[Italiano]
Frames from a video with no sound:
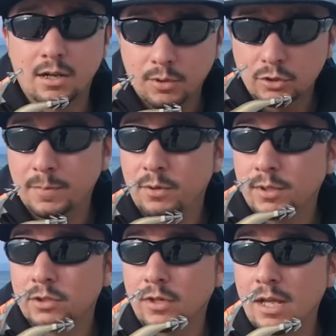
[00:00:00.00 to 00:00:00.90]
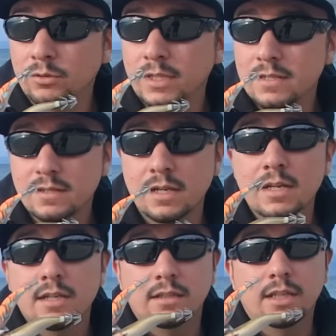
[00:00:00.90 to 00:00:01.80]
nella 4x4 loudness
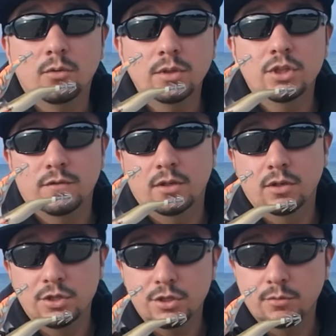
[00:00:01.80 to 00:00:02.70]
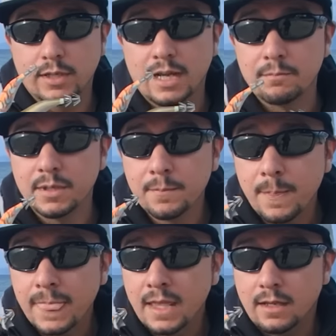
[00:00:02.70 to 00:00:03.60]
di 15,5
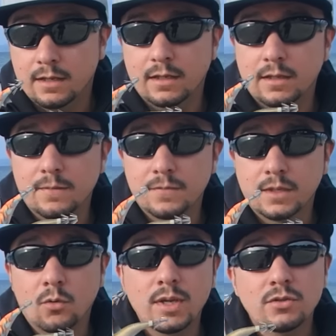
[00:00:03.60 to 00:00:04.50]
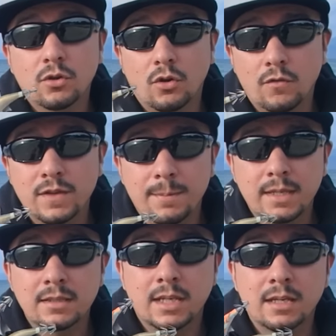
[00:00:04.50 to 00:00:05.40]
grammi. Eh, questo
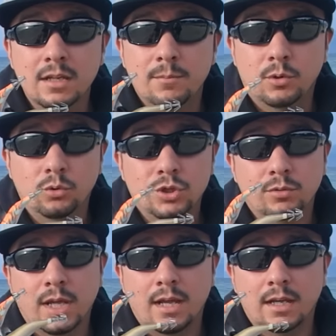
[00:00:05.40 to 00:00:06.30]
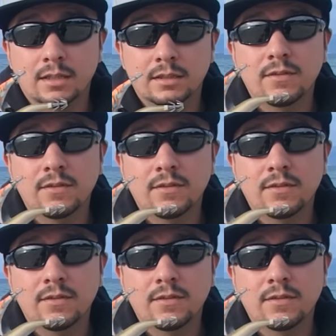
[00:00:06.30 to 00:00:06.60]
ovviamente produce una,